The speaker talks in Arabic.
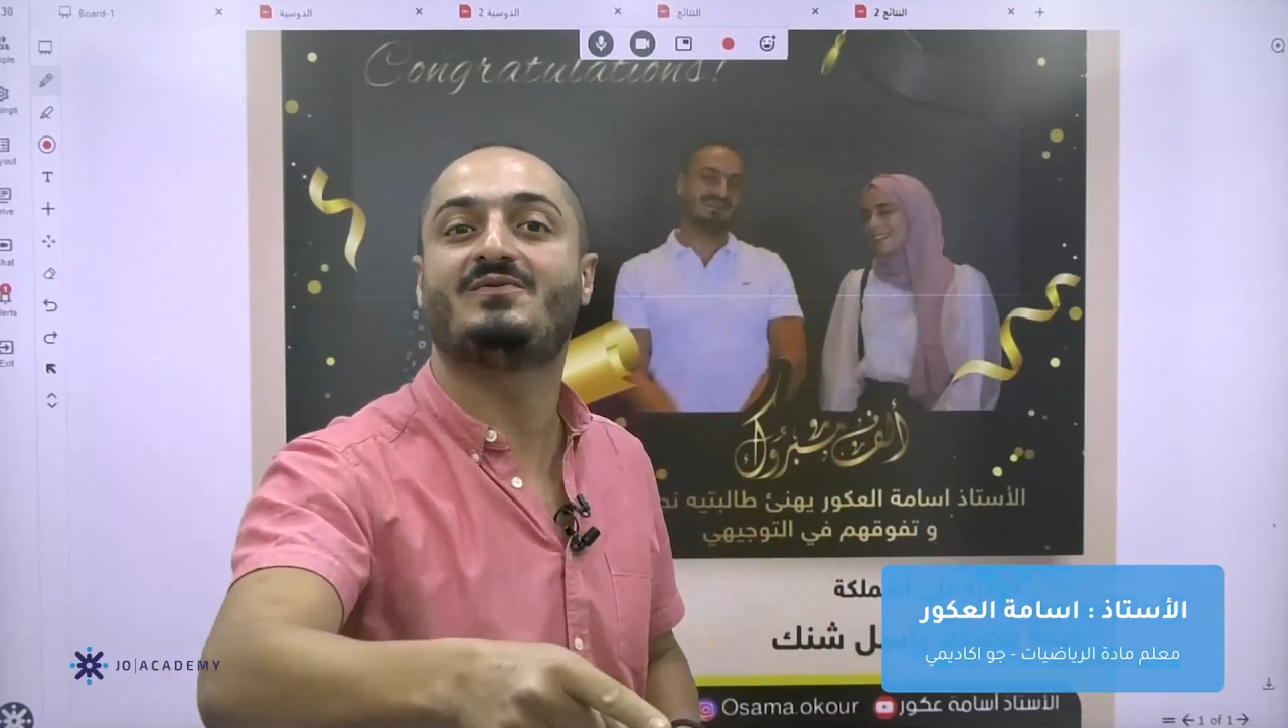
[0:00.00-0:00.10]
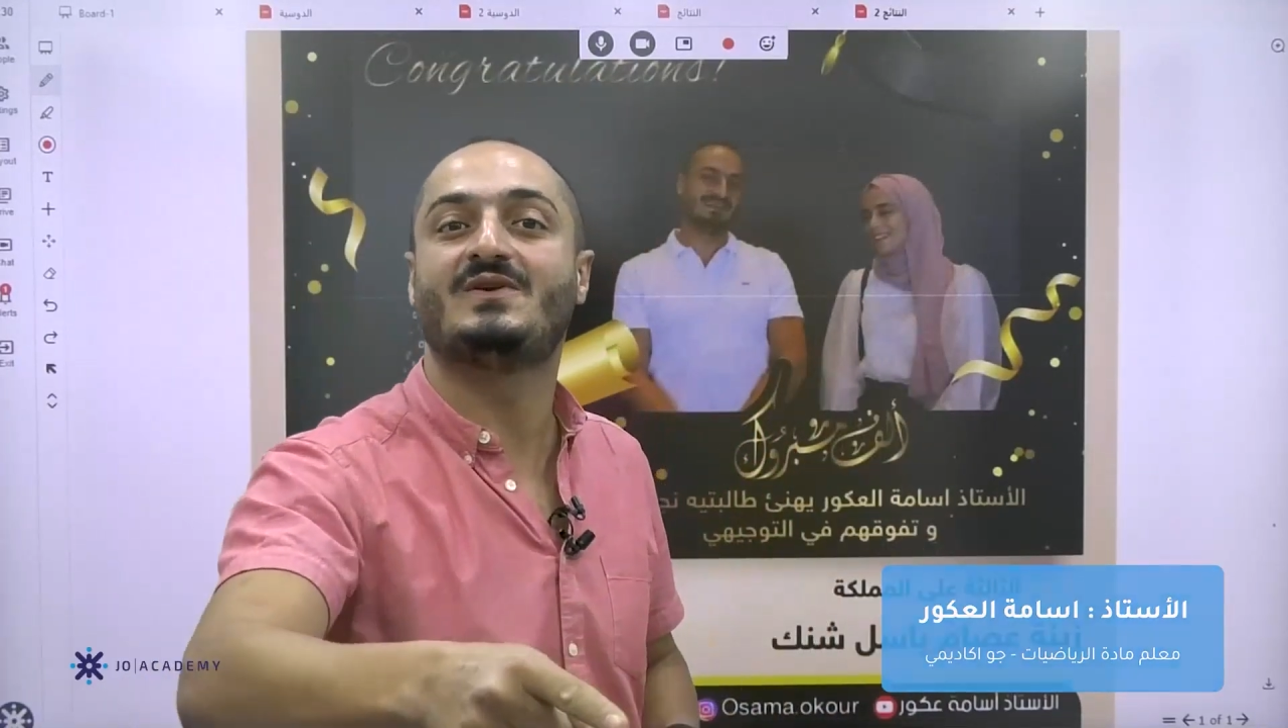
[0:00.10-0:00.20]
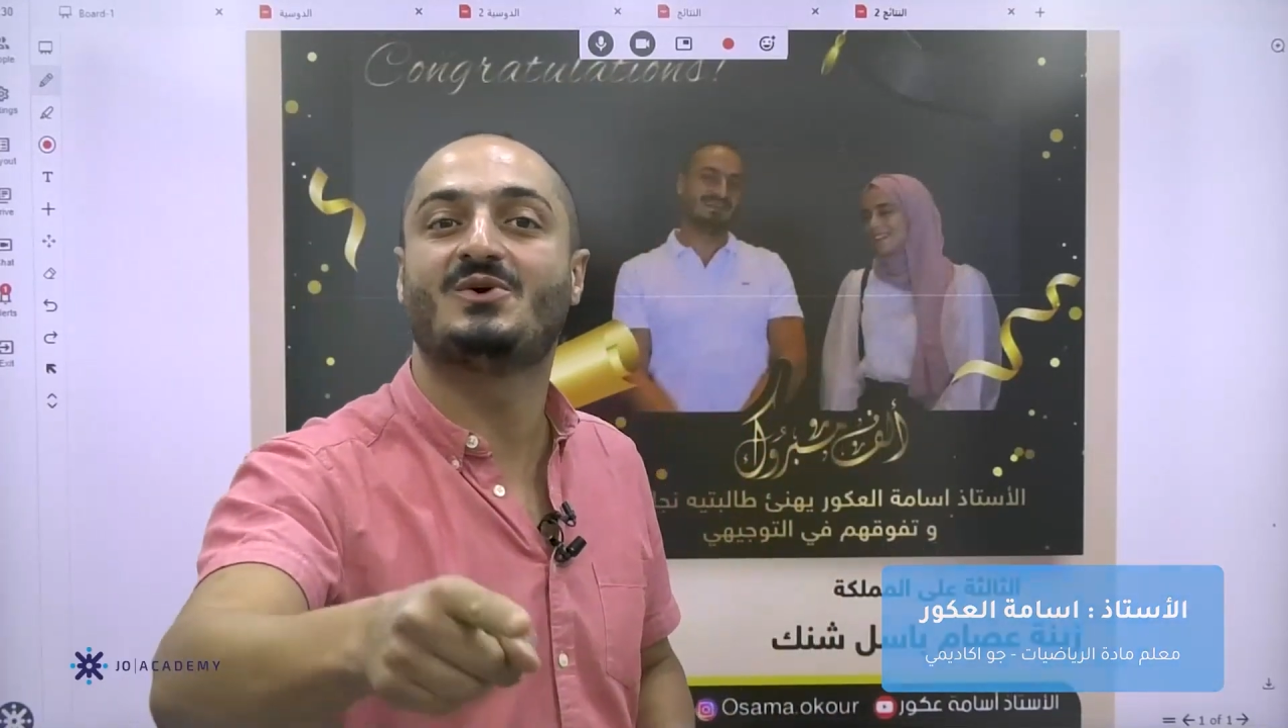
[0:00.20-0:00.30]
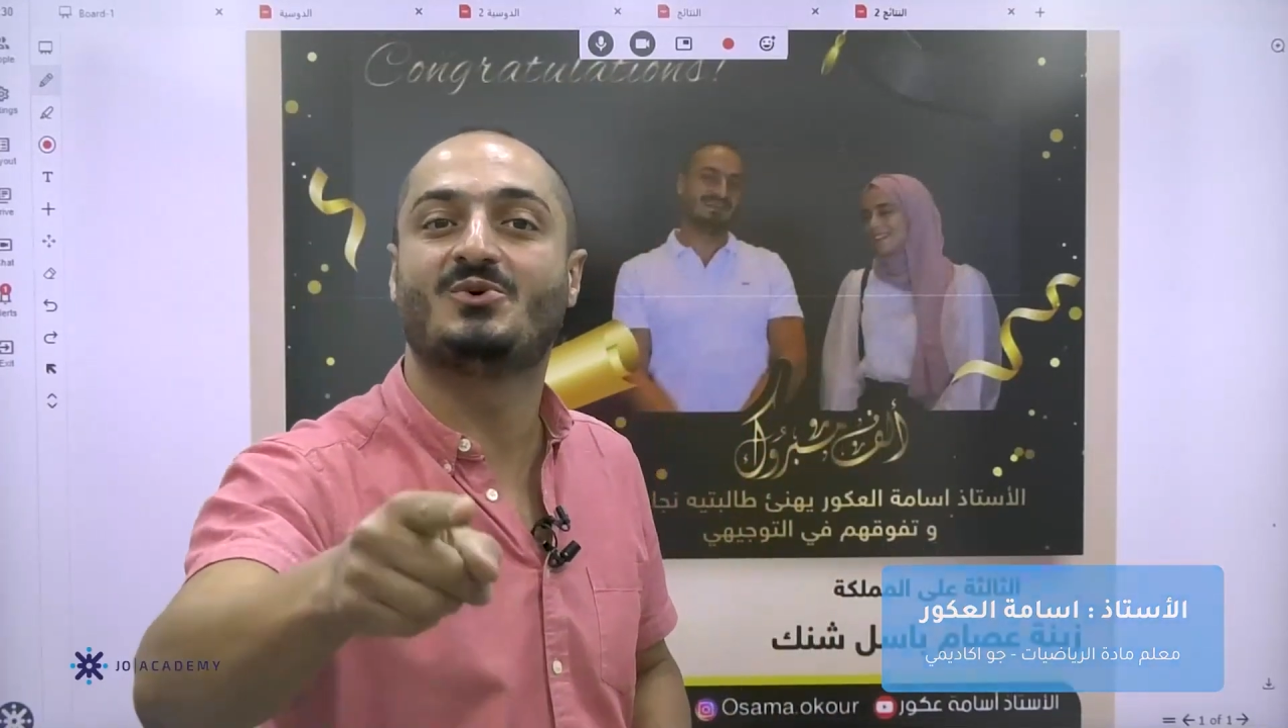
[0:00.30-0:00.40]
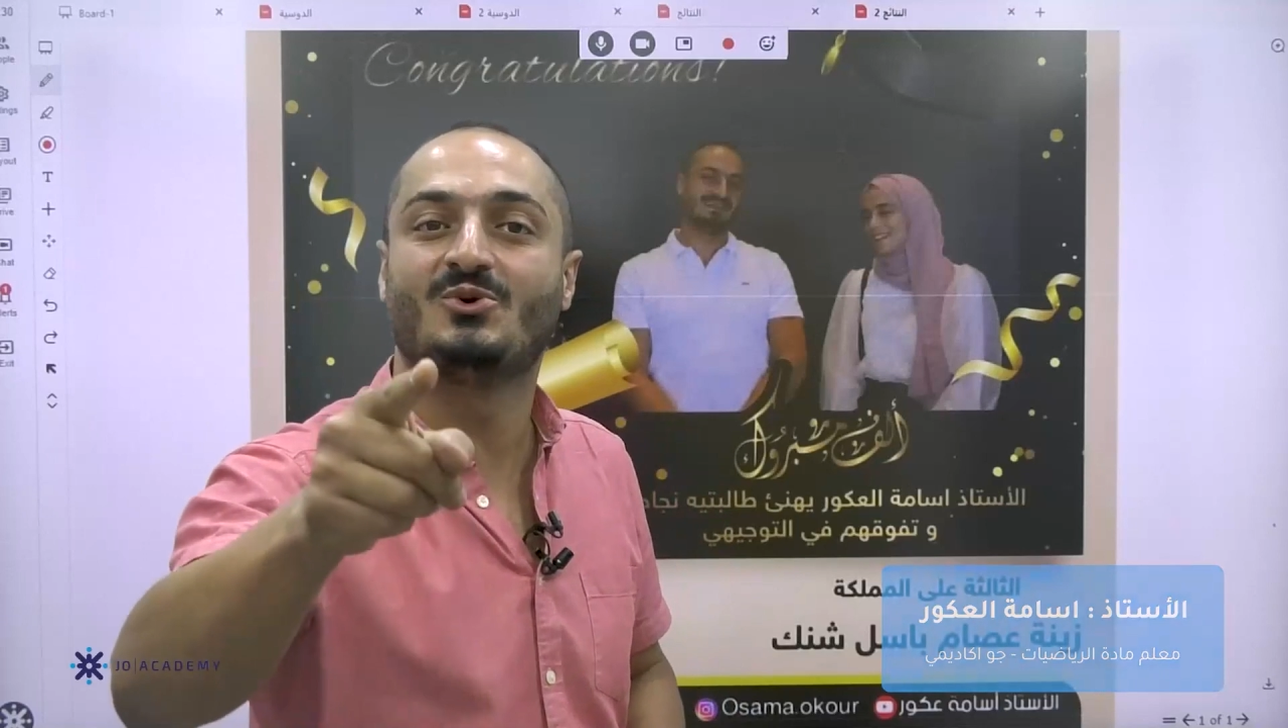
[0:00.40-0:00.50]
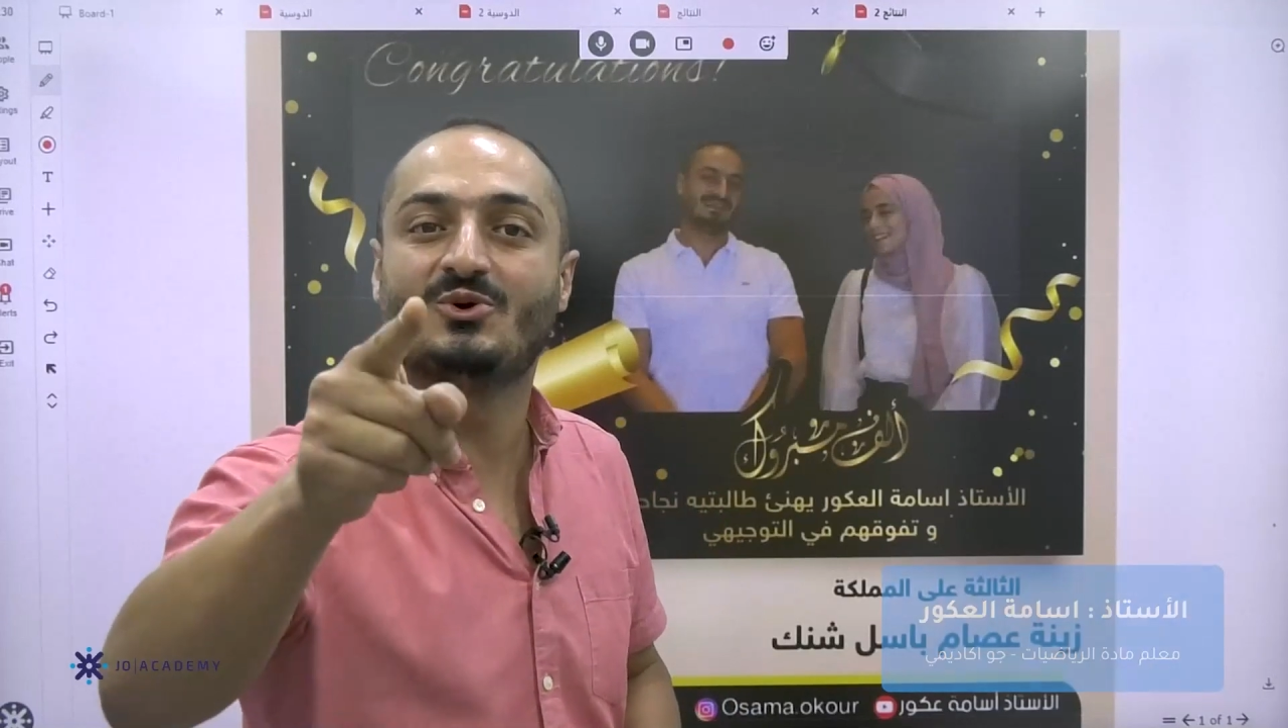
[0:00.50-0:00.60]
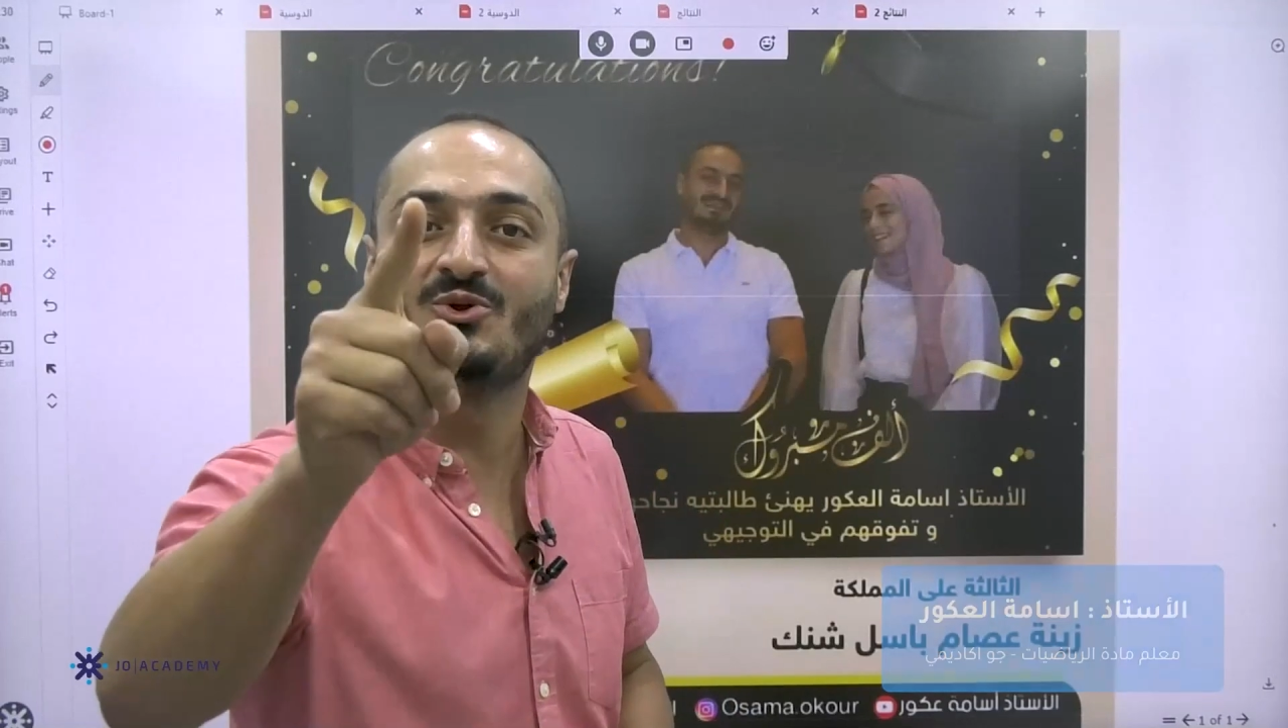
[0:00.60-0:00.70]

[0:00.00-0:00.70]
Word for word: فيكم